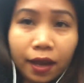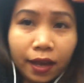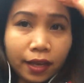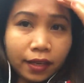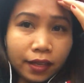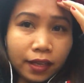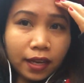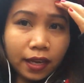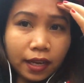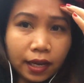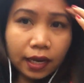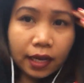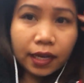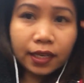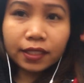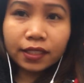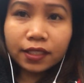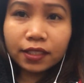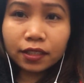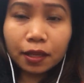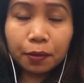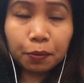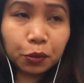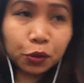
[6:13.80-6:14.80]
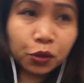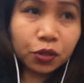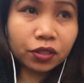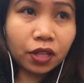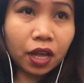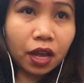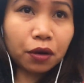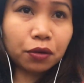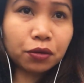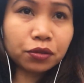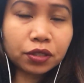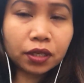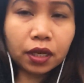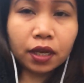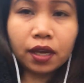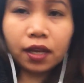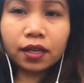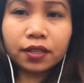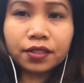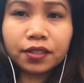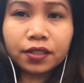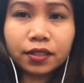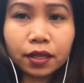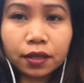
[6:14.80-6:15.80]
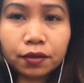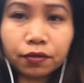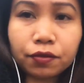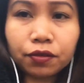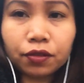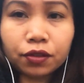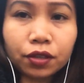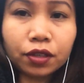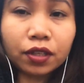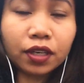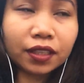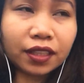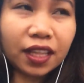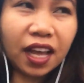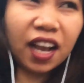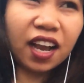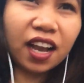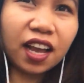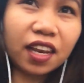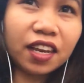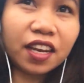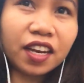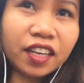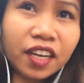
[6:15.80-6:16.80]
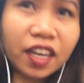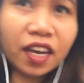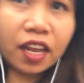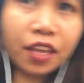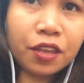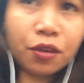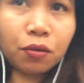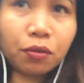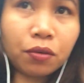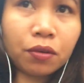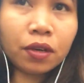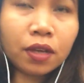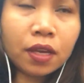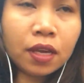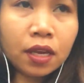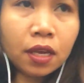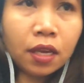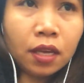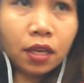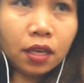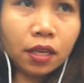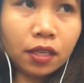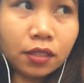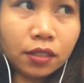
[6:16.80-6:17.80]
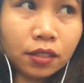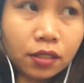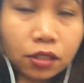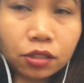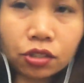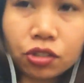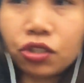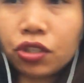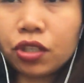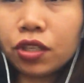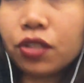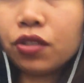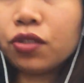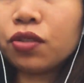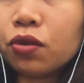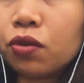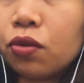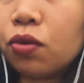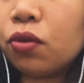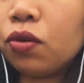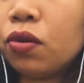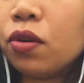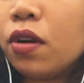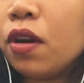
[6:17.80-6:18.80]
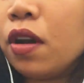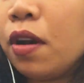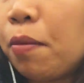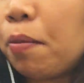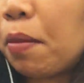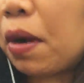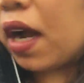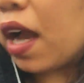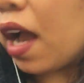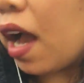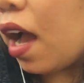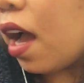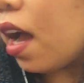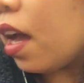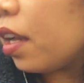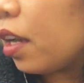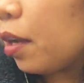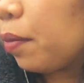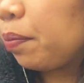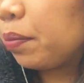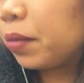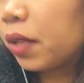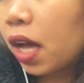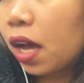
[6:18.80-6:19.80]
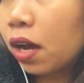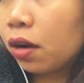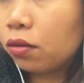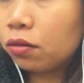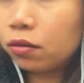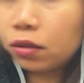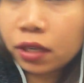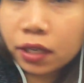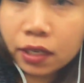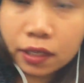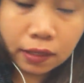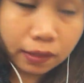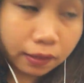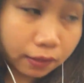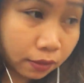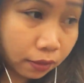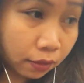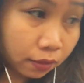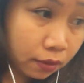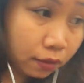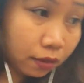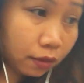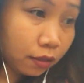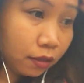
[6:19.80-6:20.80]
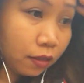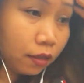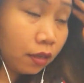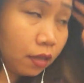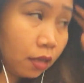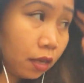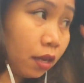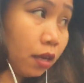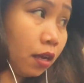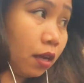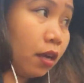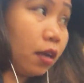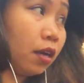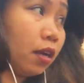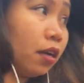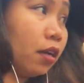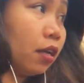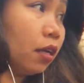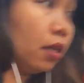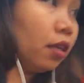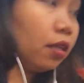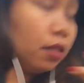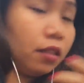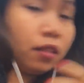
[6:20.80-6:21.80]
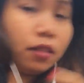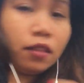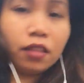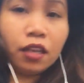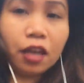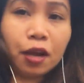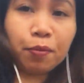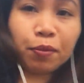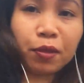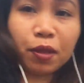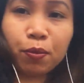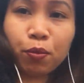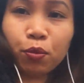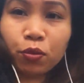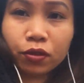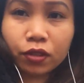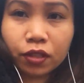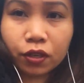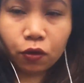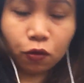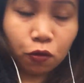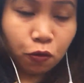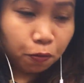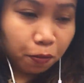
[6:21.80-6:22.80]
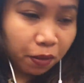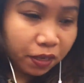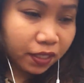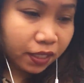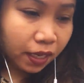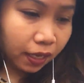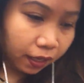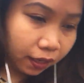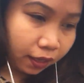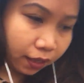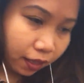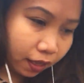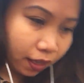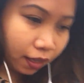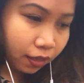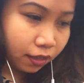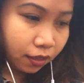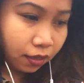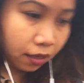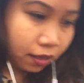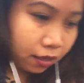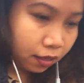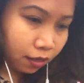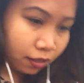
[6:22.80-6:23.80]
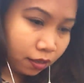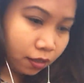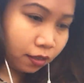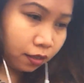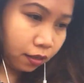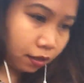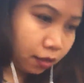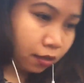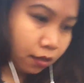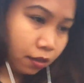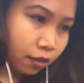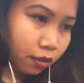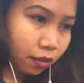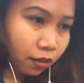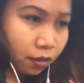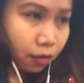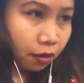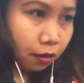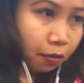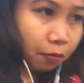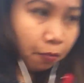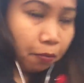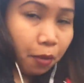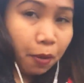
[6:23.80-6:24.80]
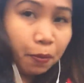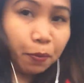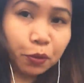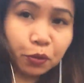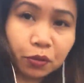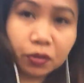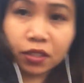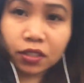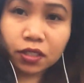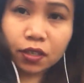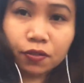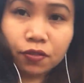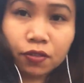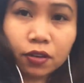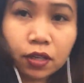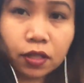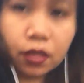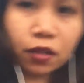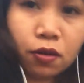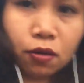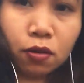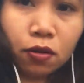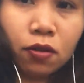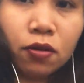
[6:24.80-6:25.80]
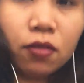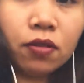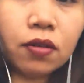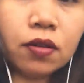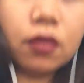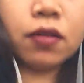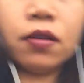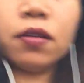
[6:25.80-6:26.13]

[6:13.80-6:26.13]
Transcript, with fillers: Hi guys, tapos na ako sa health center. Natanggal na nila yung ECG. So, maghahanap na ako ng tram na pwede kong masakyan. Papunta sa friend ko.